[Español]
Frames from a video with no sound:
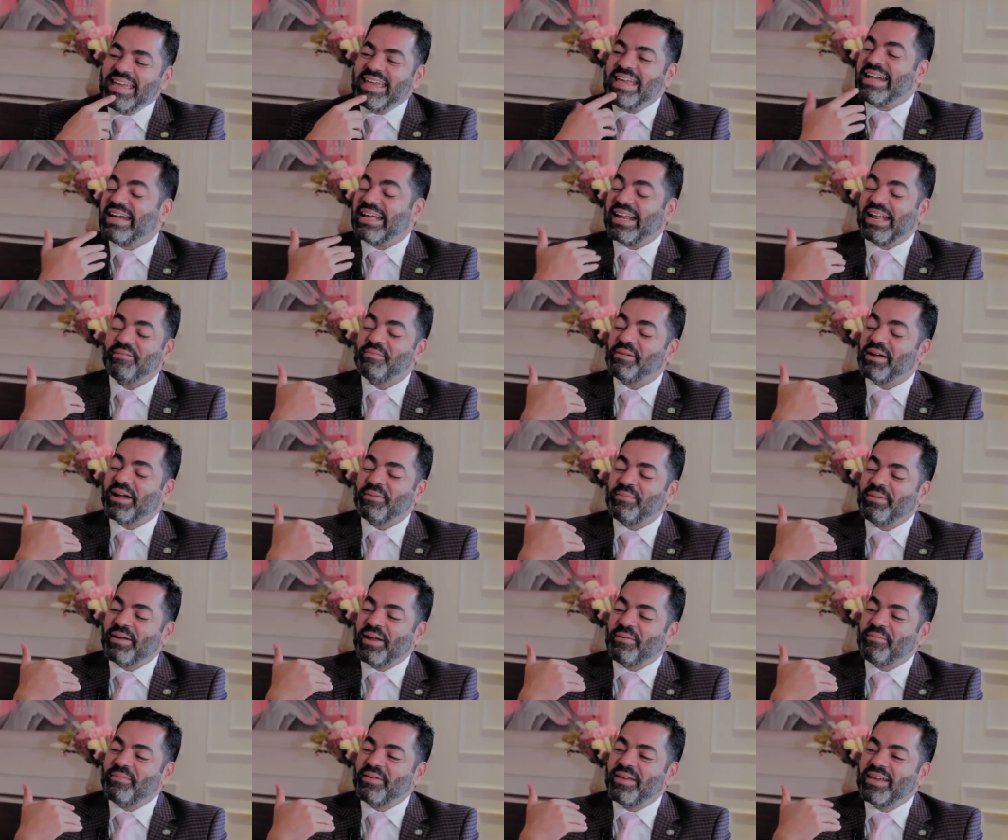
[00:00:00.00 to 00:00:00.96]
y créeme que
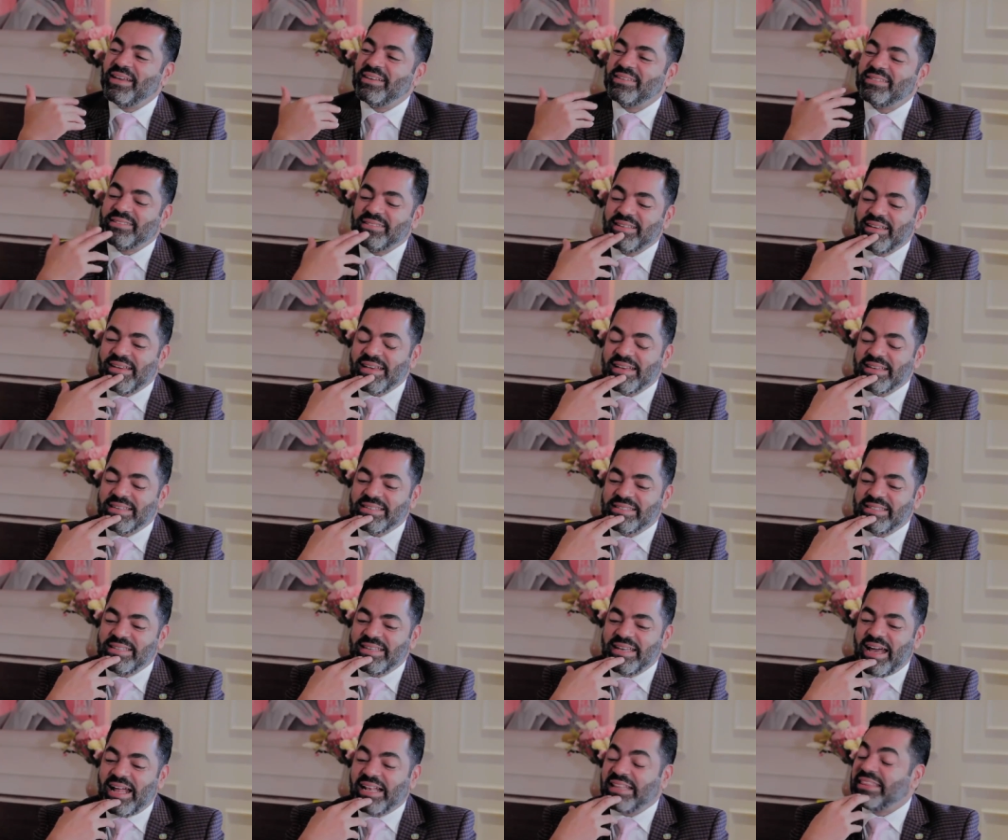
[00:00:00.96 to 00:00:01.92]
para mí es,
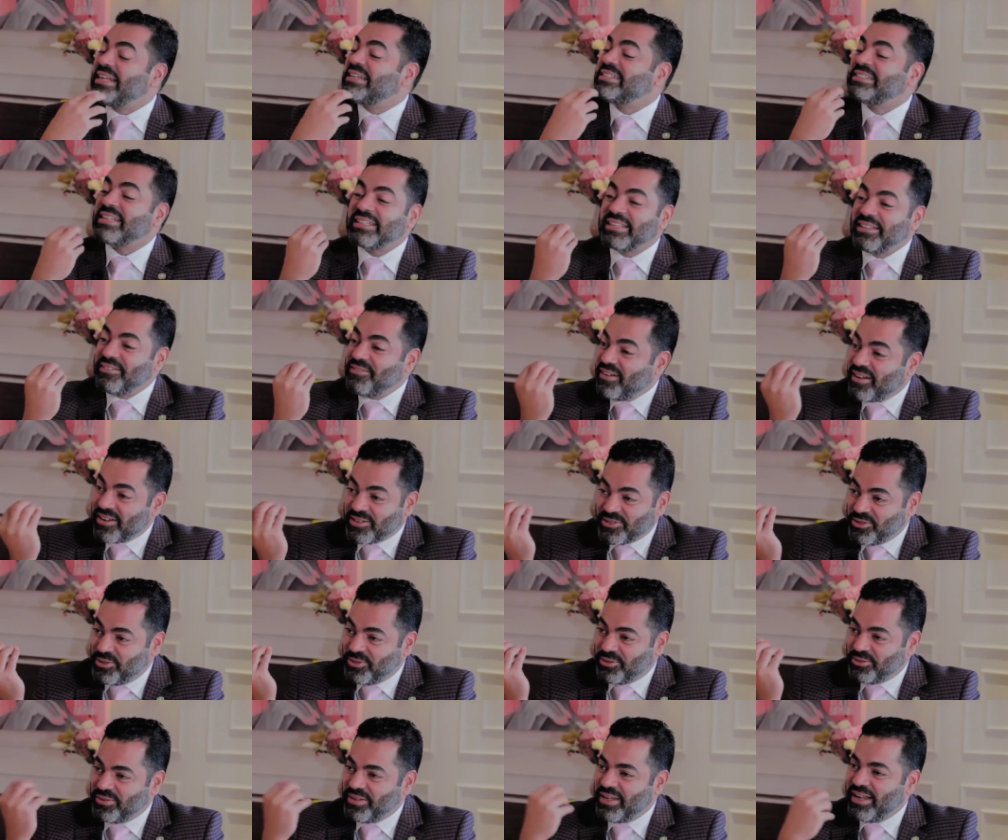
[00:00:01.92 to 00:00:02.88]
es de alta
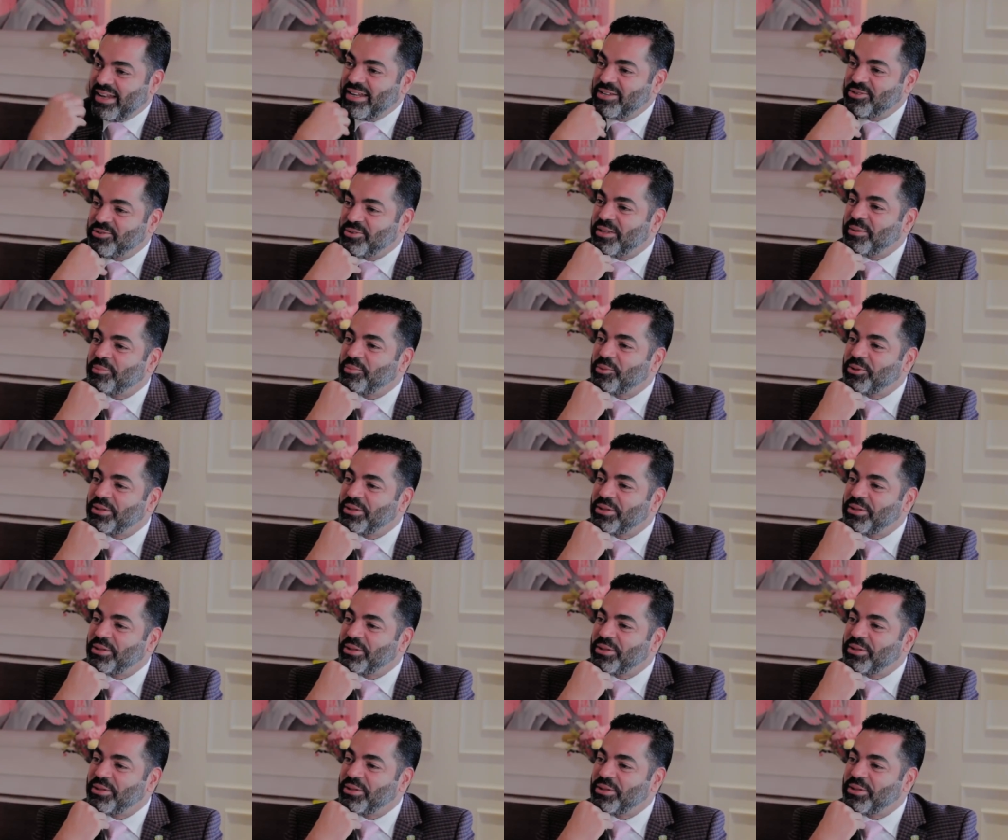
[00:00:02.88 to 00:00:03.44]
satisfacción el hecho de